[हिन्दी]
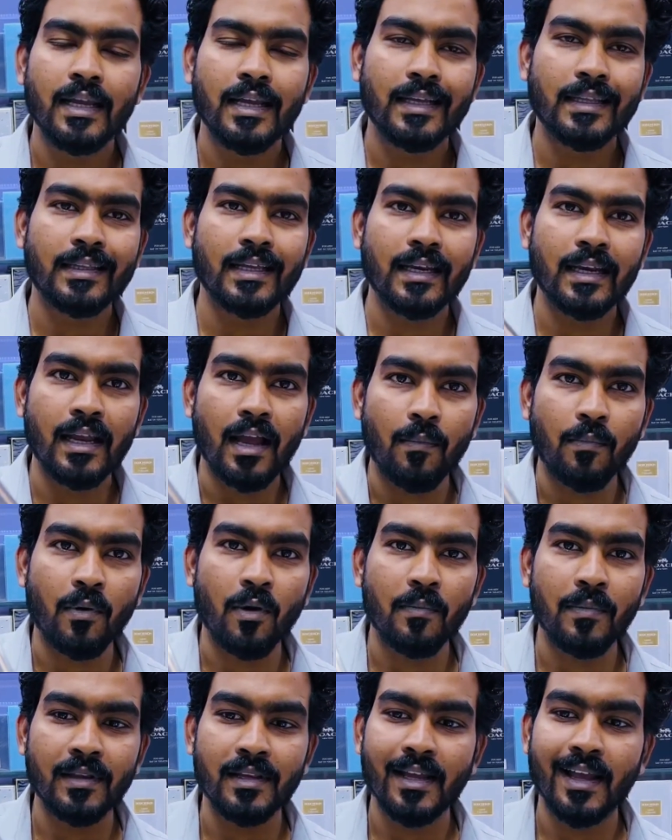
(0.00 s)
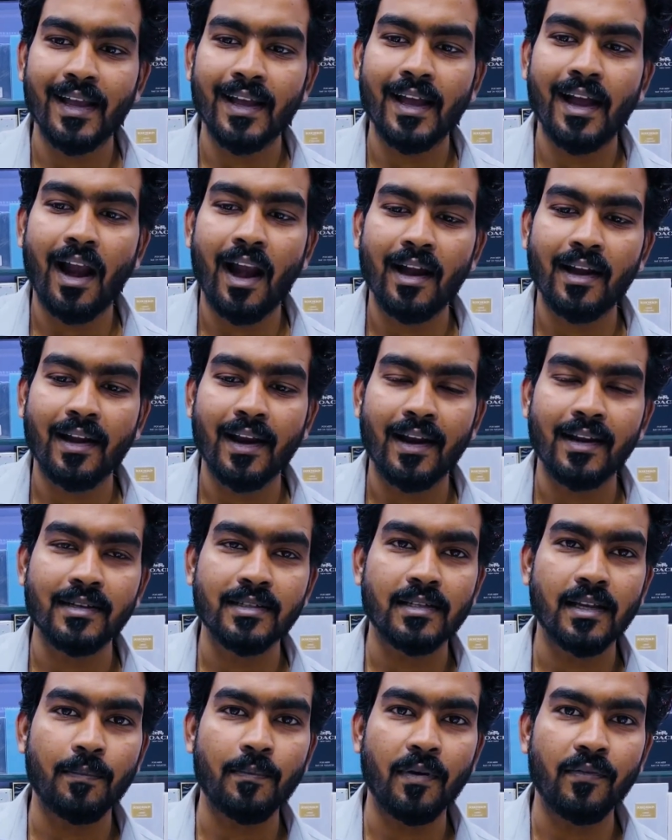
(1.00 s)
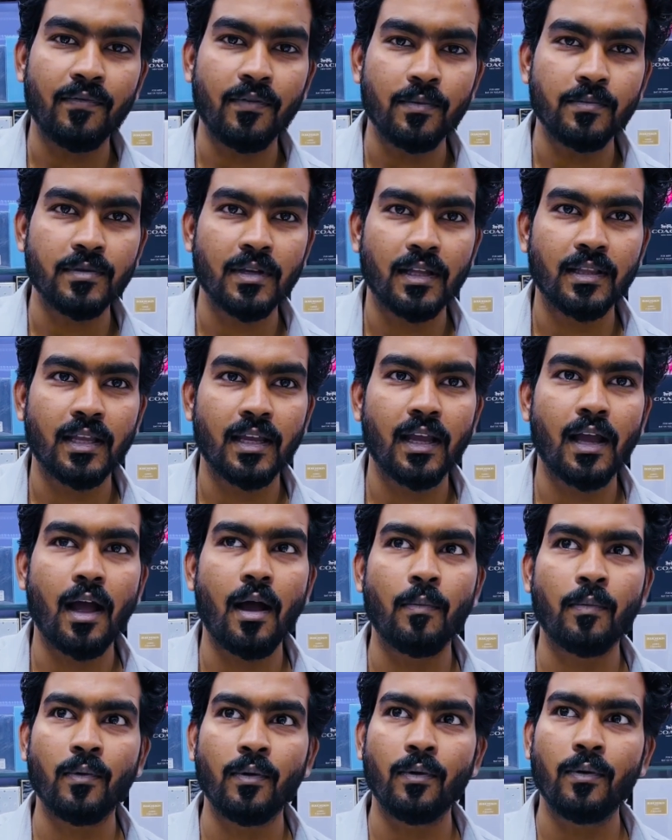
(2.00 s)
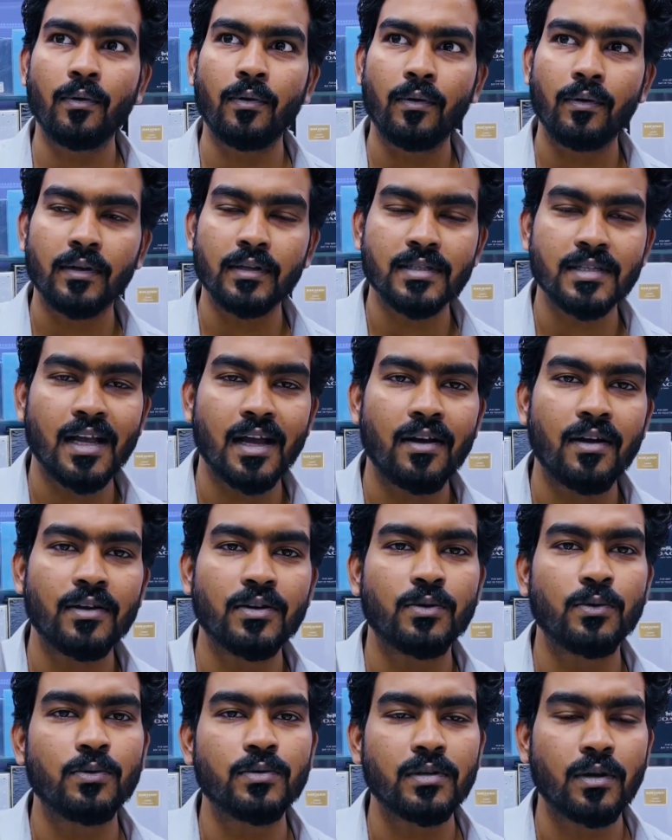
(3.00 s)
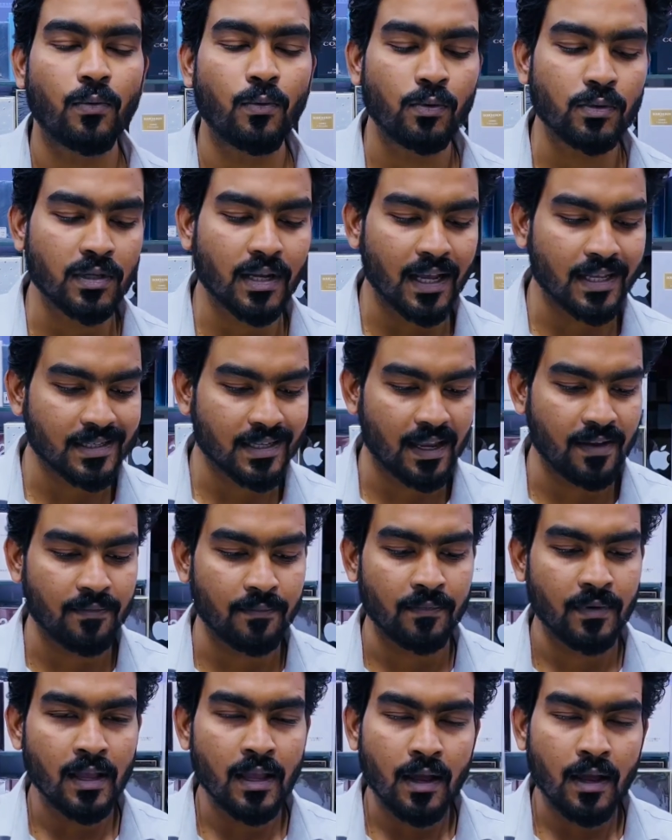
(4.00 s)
इधर ही आपको मिल जाएगा अल्ट्रा निशा परफ्यूम्स आते हैं आपको इसका टू ऊद का सेम